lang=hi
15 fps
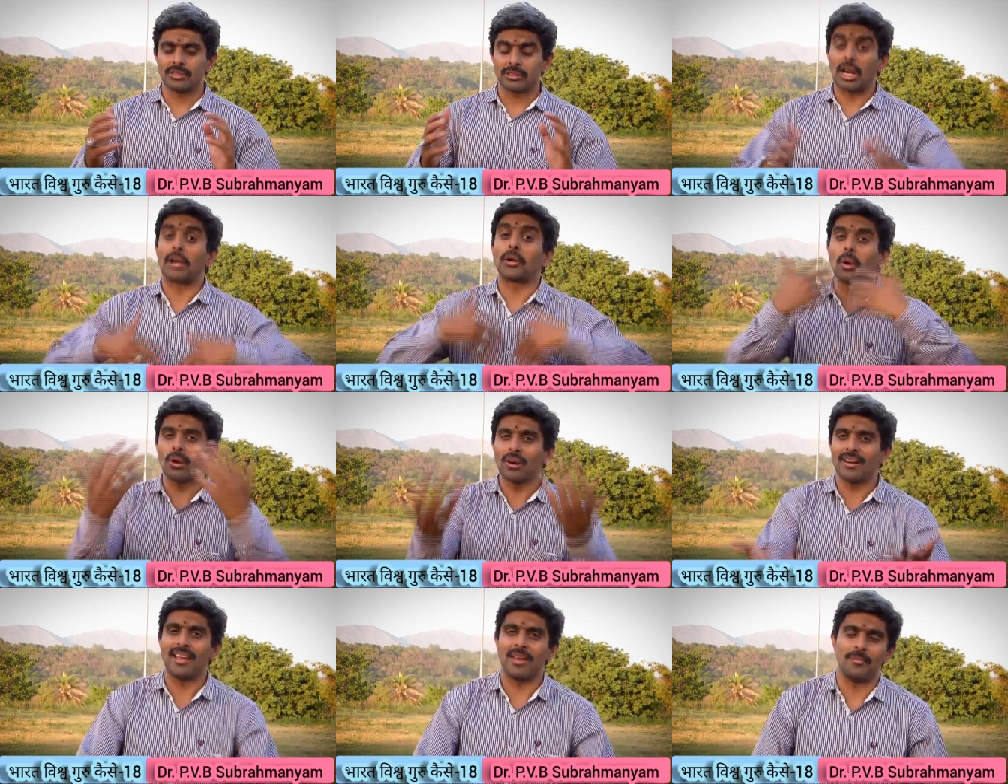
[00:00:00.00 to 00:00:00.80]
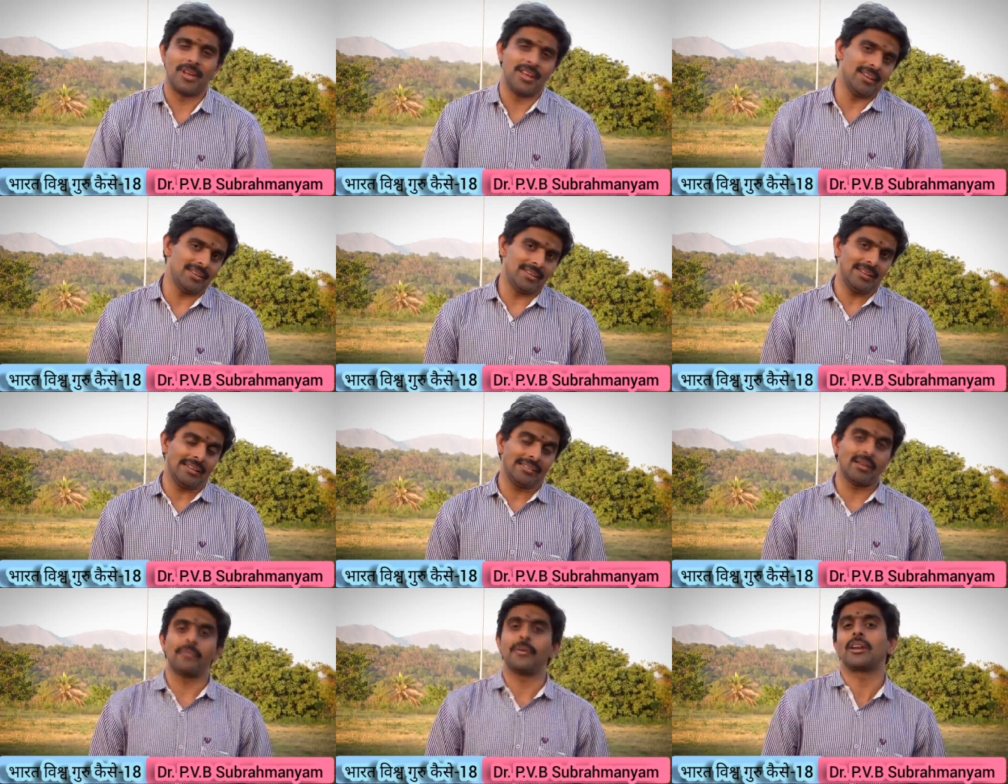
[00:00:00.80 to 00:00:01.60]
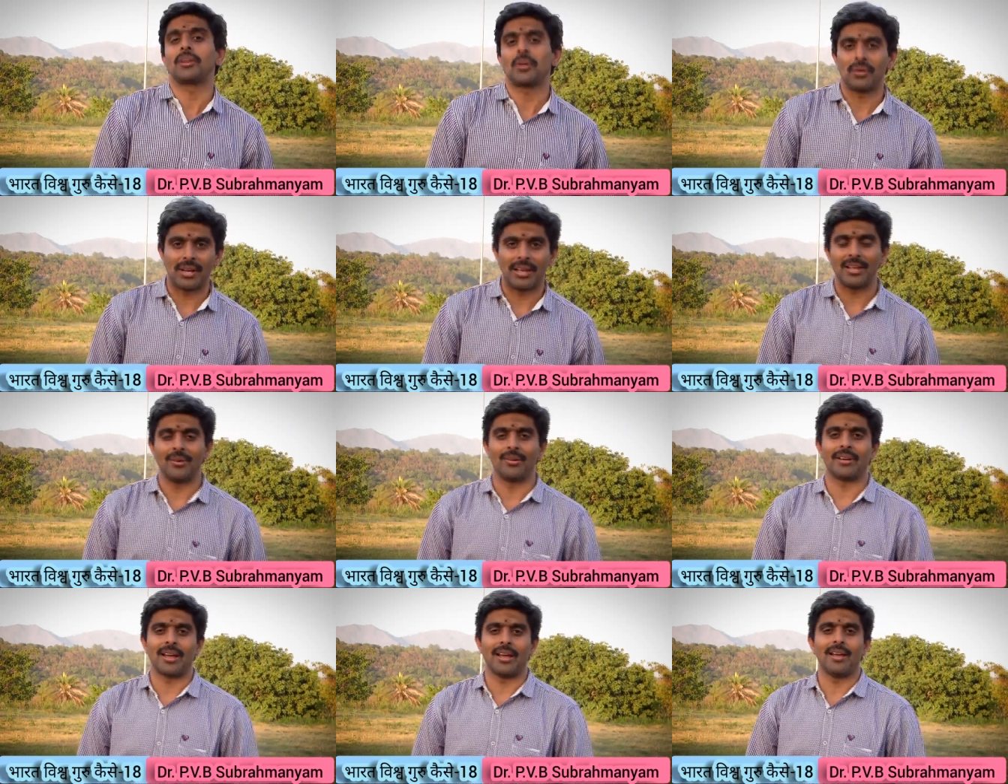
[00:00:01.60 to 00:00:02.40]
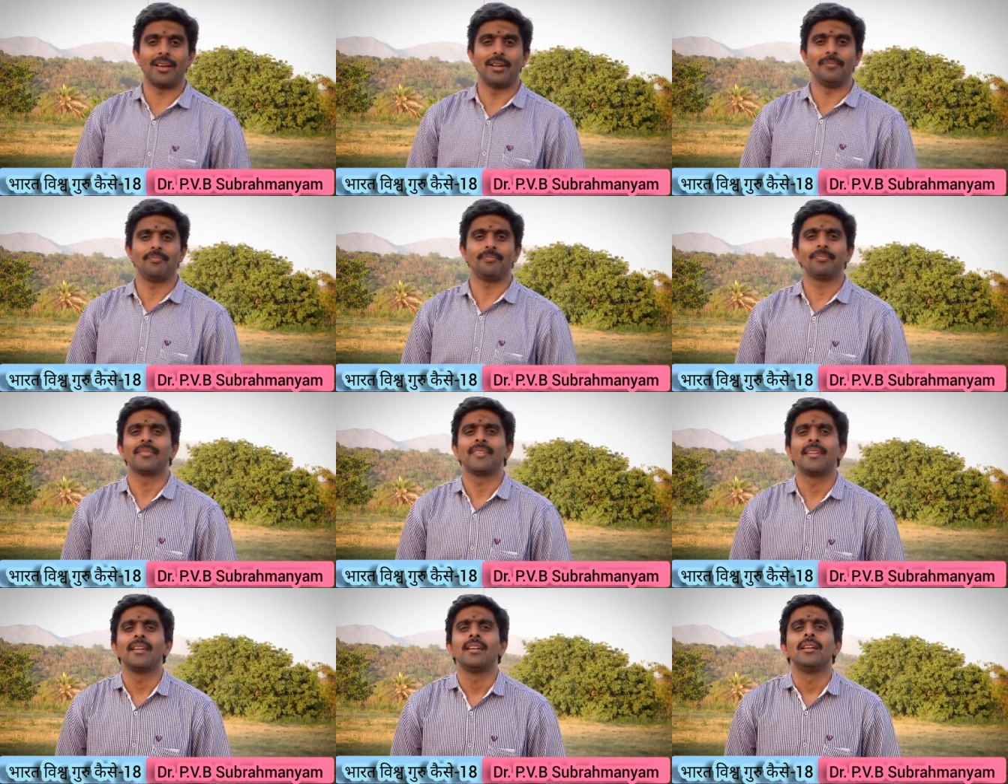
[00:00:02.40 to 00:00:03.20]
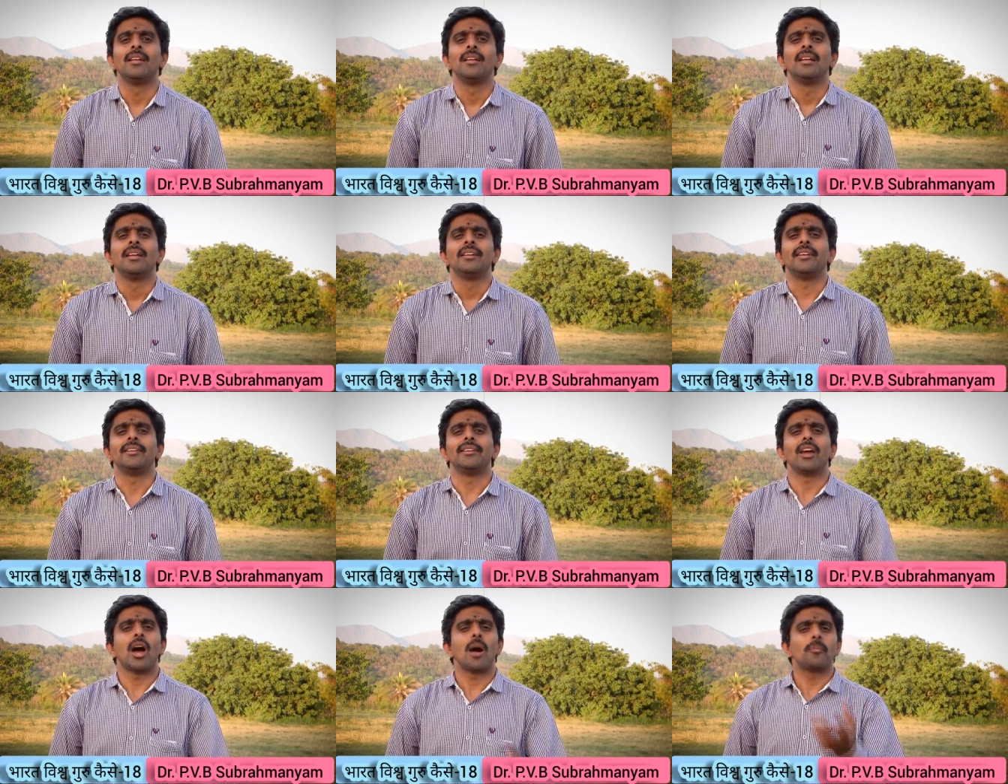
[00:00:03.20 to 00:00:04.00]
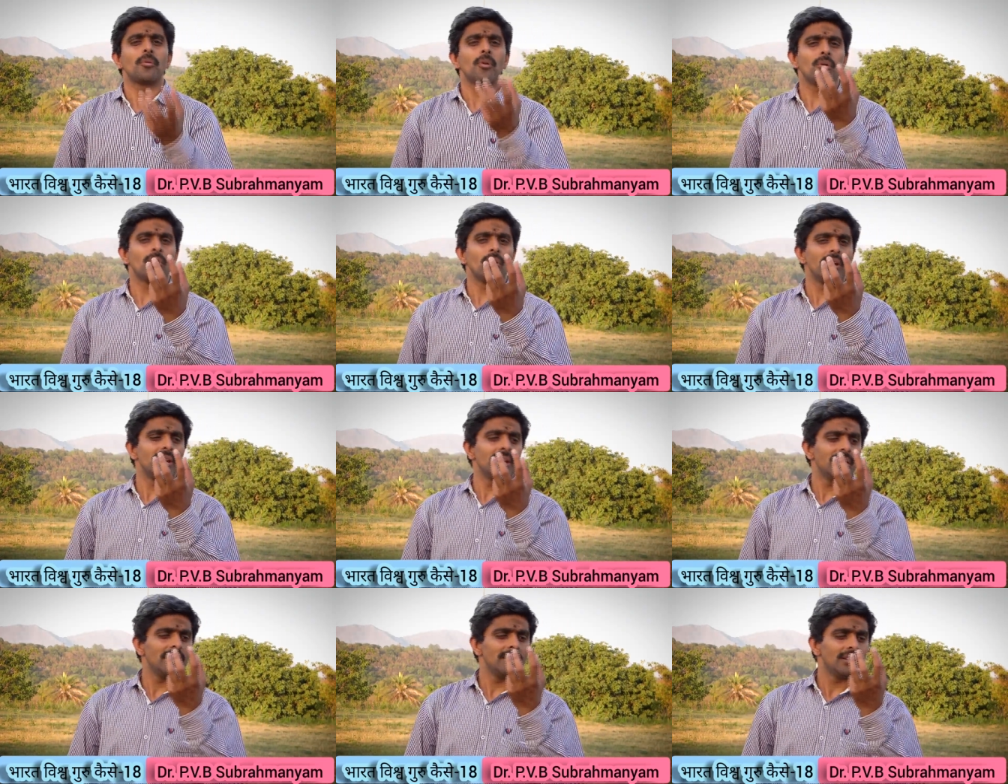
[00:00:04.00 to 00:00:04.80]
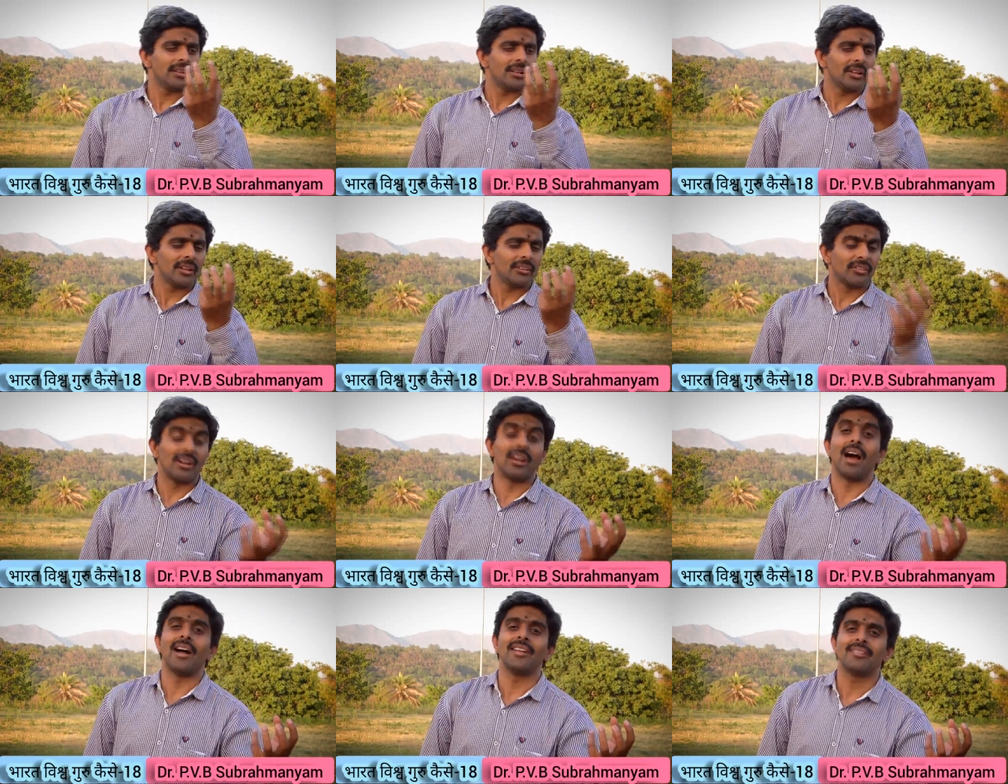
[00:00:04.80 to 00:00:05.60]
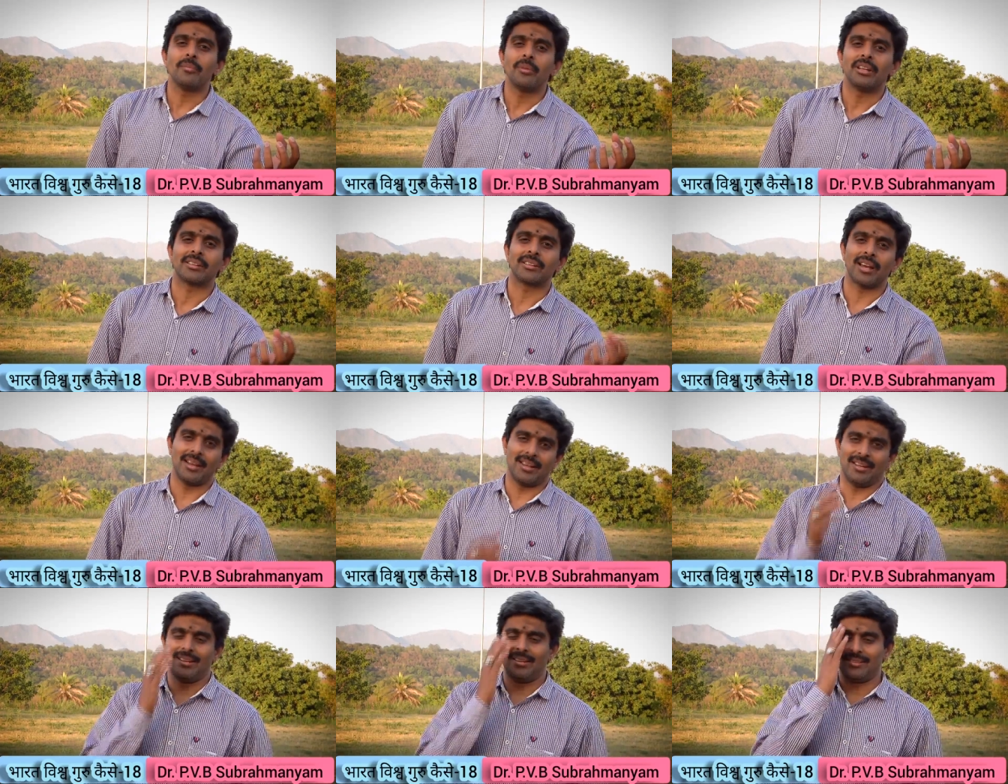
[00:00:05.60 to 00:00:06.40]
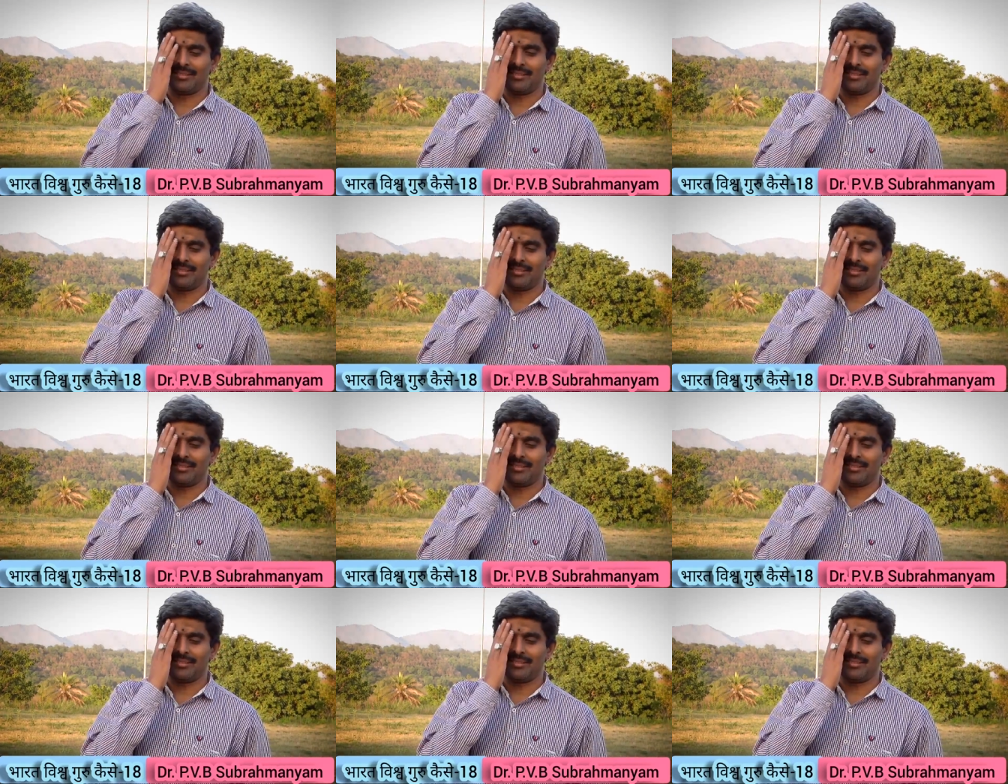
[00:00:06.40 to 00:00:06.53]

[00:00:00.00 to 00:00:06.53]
टटोलने में सफल क्यों नहीं हो रहे हैं यदि आपको कोई शिलाज मिलता है